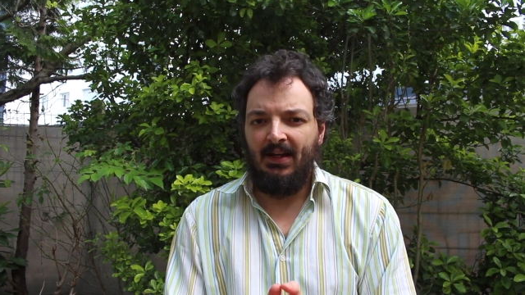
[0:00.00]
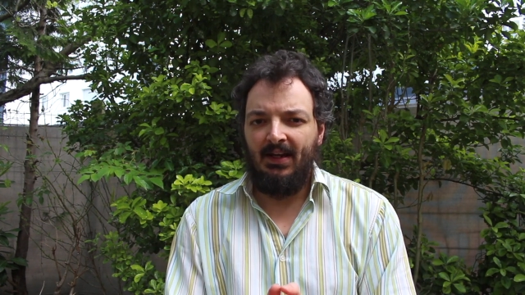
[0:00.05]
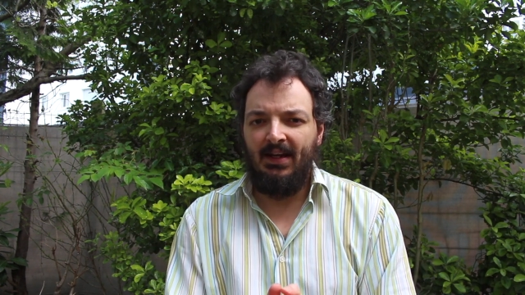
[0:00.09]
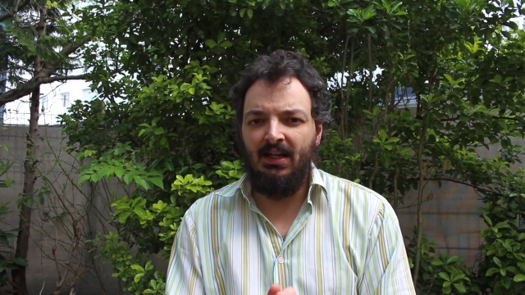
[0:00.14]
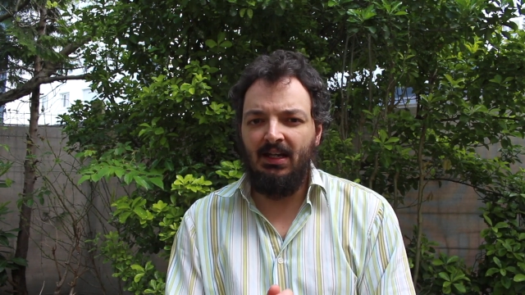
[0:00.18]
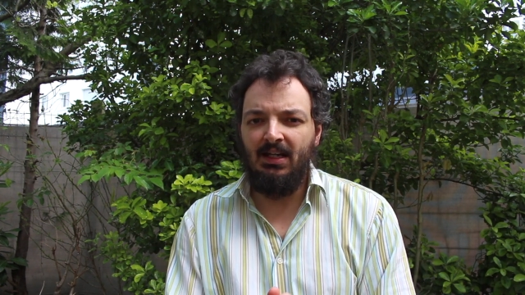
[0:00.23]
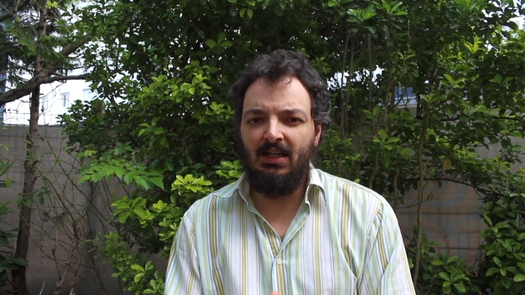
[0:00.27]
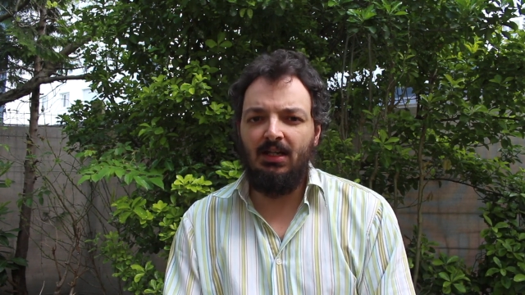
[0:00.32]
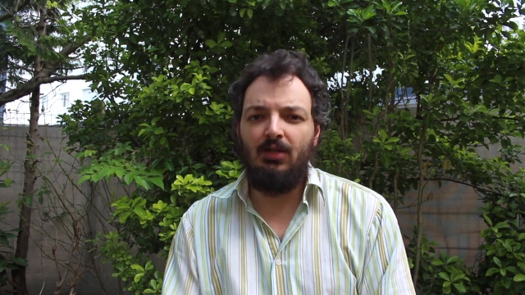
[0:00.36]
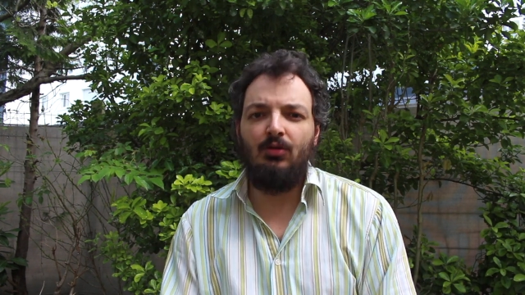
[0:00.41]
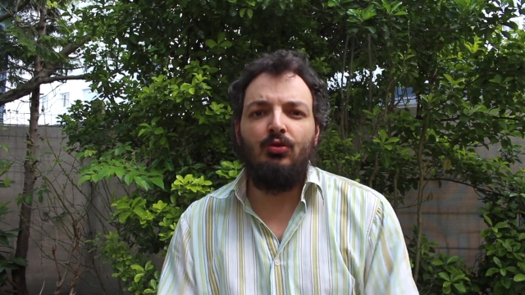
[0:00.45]

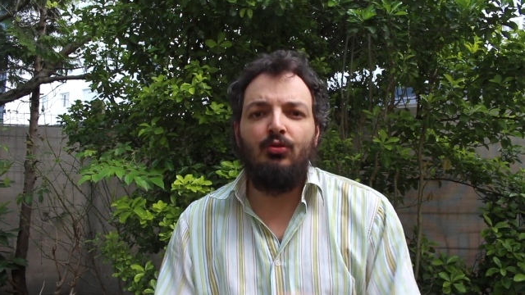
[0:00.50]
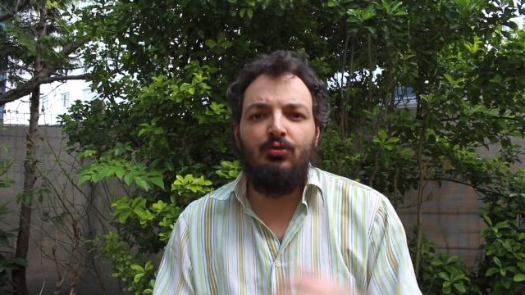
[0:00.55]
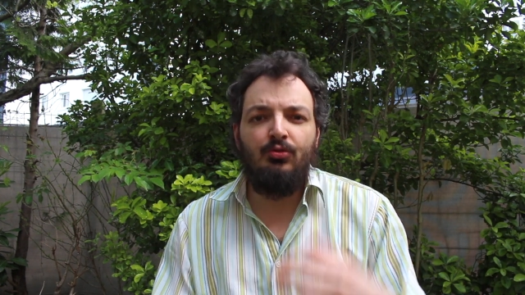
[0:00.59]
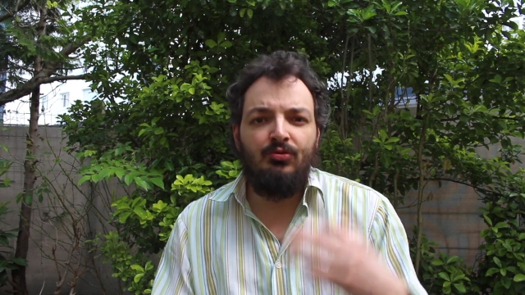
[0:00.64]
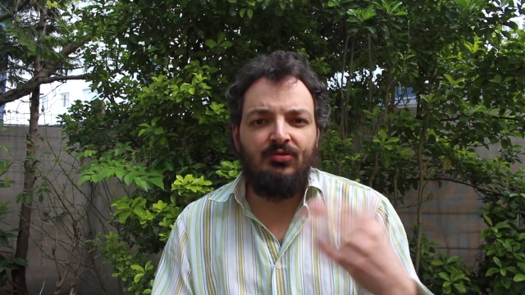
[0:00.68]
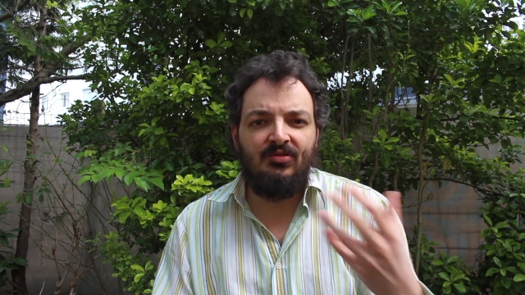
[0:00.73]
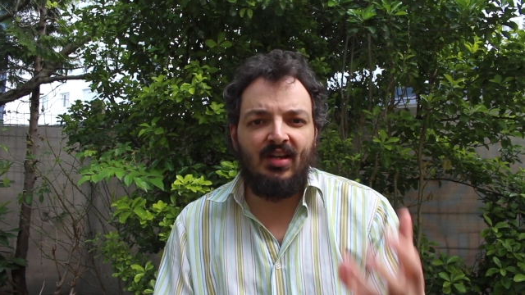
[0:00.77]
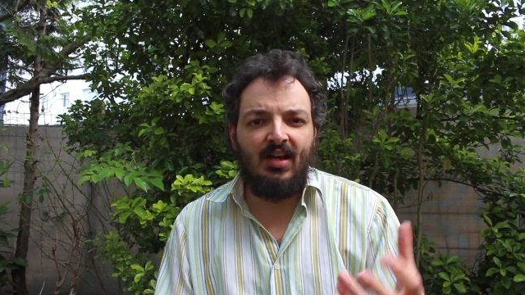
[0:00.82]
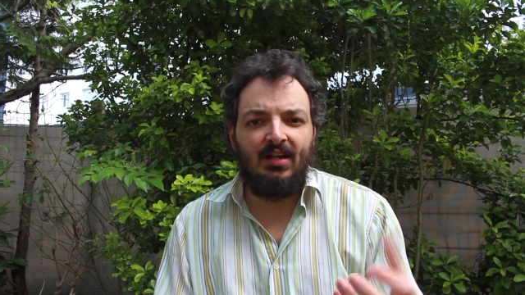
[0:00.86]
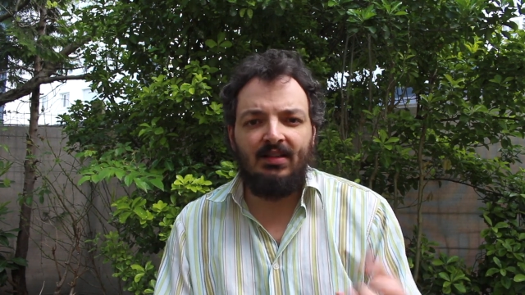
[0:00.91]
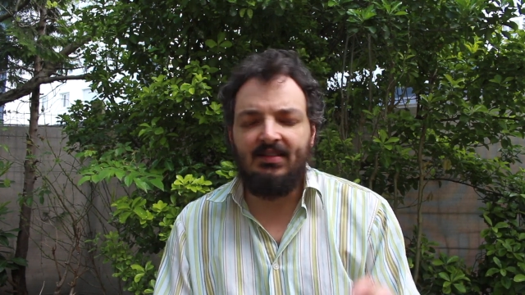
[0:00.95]
Et
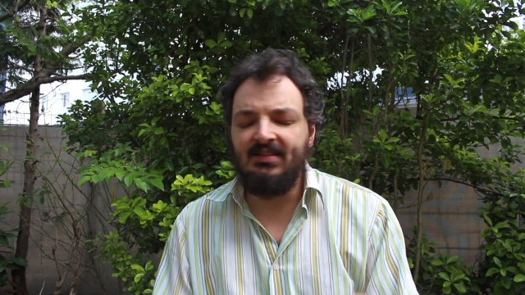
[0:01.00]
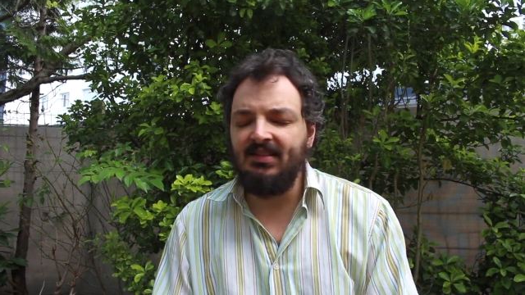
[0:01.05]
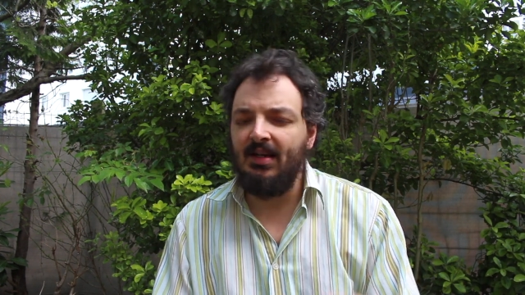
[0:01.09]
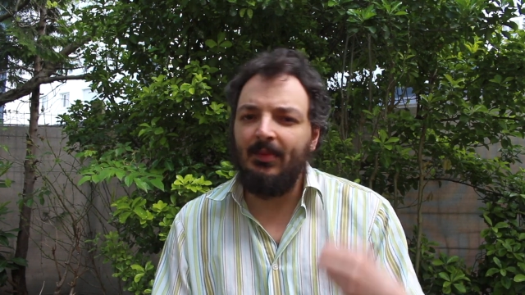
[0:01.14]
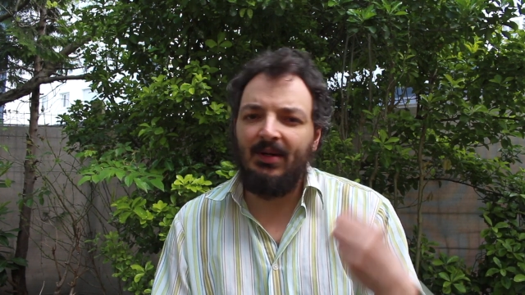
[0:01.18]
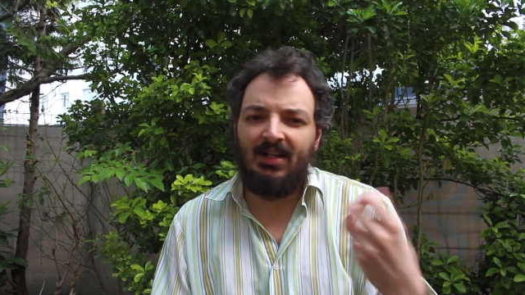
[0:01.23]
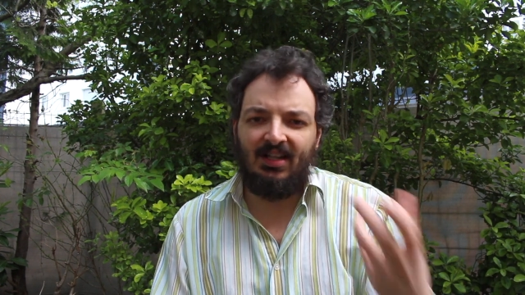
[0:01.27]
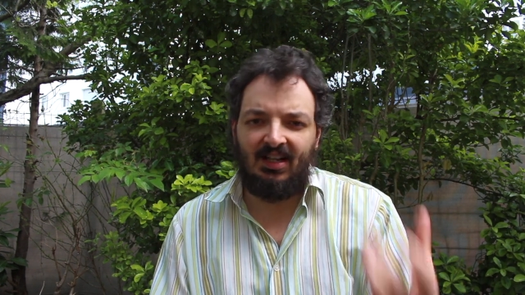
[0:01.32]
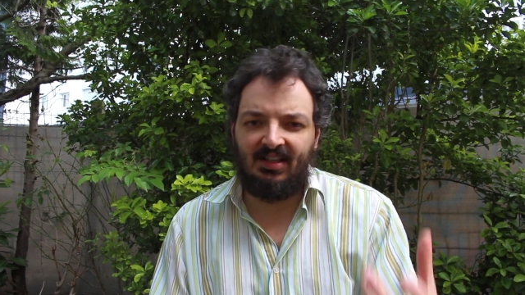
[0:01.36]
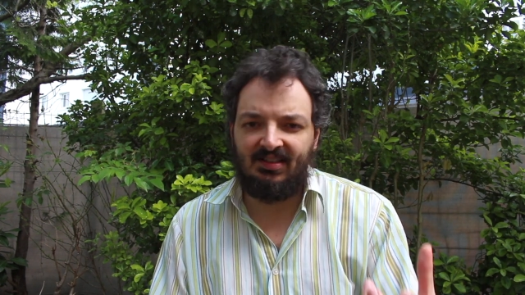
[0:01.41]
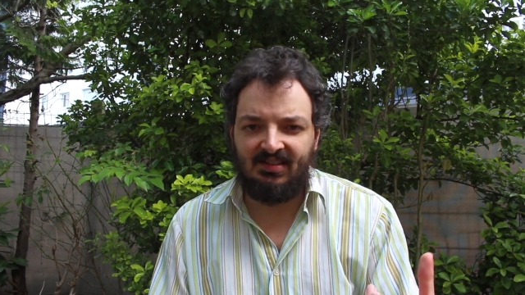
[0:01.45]
l'une d'elles, qui
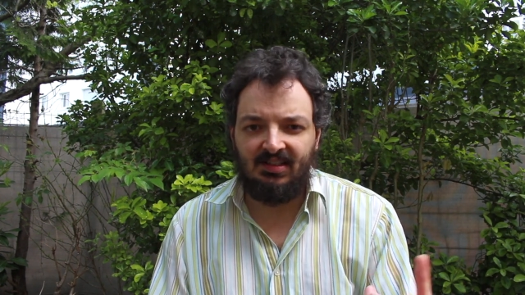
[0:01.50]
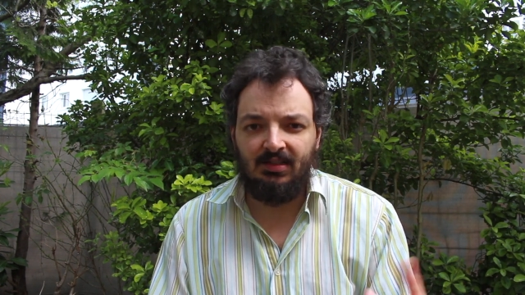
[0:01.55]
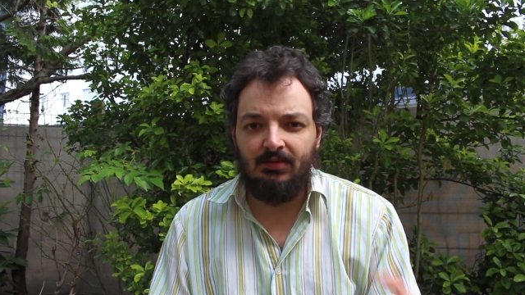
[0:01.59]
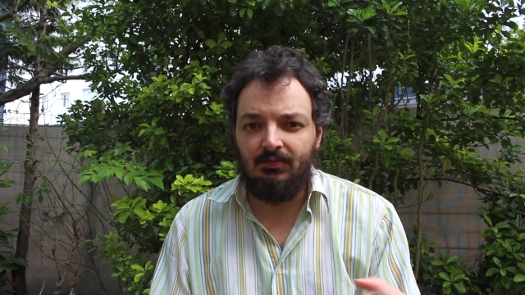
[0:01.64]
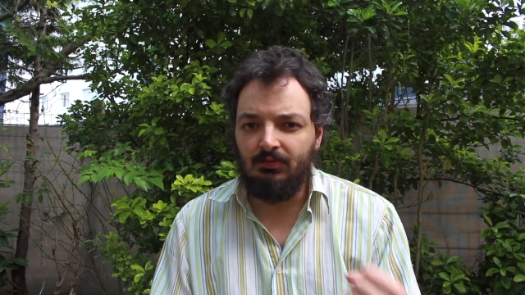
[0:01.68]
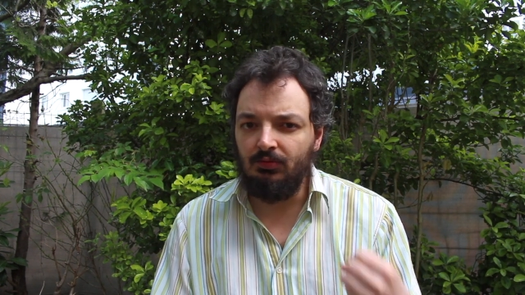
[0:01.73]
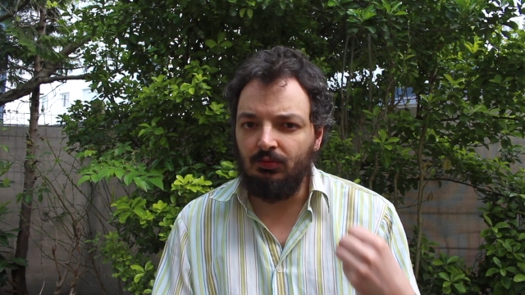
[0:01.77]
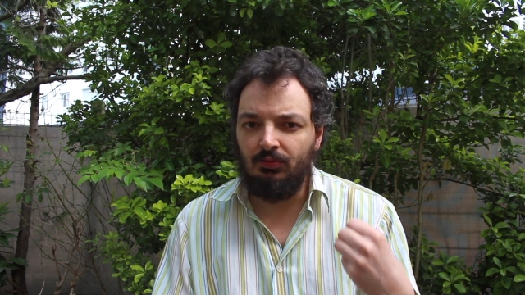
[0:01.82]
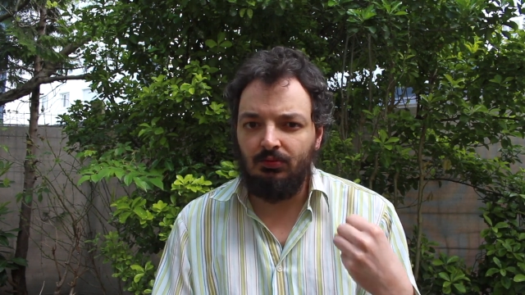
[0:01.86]
s'appelle RC,